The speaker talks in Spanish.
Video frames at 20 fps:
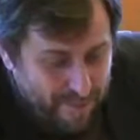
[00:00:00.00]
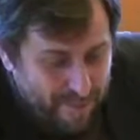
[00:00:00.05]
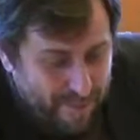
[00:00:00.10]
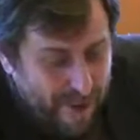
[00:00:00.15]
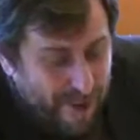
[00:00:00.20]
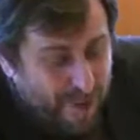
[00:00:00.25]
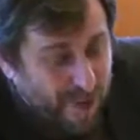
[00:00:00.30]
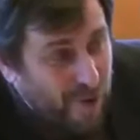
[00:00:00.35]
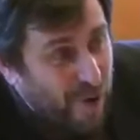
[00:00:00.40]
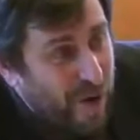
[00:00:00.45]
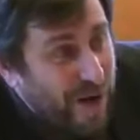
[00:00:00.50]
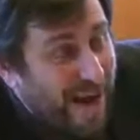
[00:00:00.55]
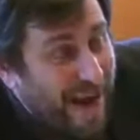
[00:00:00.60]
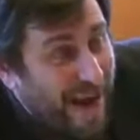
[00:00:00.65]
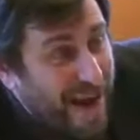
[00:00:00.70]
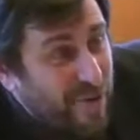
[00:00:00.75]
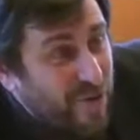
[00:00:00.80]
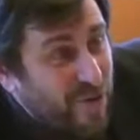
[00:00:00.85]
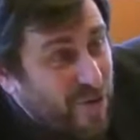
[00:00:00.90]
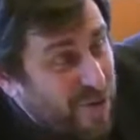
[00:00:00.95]
pero
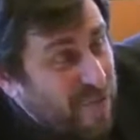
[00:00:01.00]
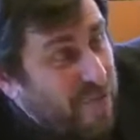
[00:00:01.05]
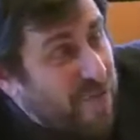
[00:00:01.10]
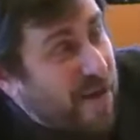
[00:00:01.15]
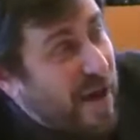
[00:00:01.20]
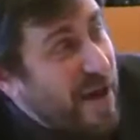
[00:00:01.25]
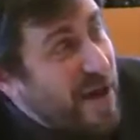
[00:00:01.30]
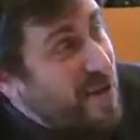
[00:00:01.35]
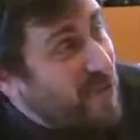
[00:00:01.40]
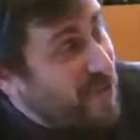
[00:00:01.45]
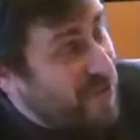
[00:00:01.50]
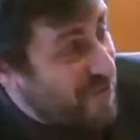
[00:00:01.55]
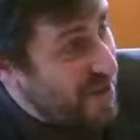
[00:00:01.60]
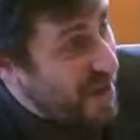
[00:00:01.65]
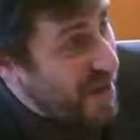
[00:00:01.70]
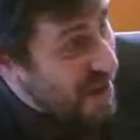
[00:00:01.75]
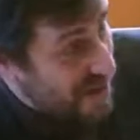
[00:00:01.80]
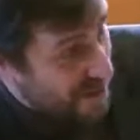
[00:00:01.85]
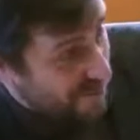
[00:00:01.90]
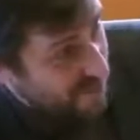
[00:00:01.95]
queremos confiar en
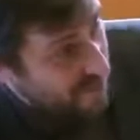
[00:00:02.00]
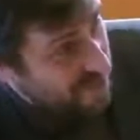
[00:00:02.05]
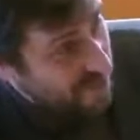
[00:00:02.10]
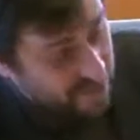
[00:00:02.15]
usted